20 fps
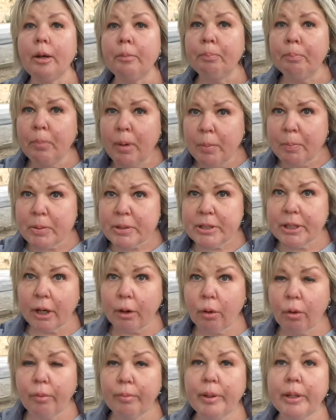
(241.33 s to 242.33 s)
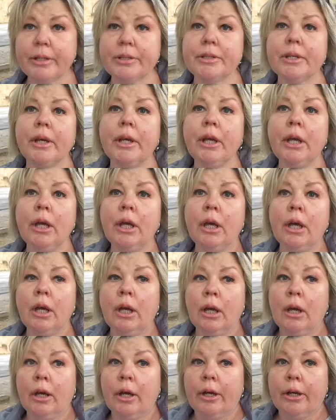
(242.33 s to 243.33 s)
Мы познакомились
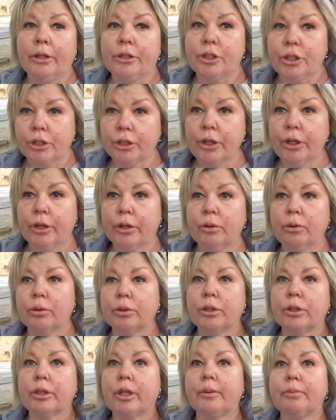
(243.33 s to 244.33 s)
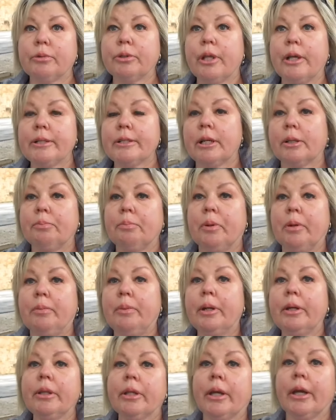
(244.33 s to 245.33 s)
четыре года тому назад
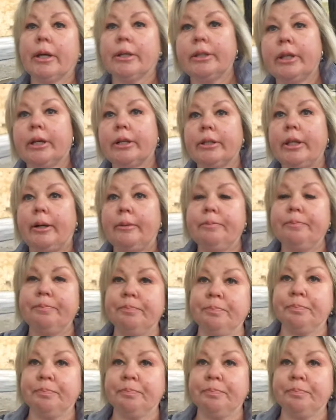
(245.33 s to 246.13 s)
примерно, когда к нам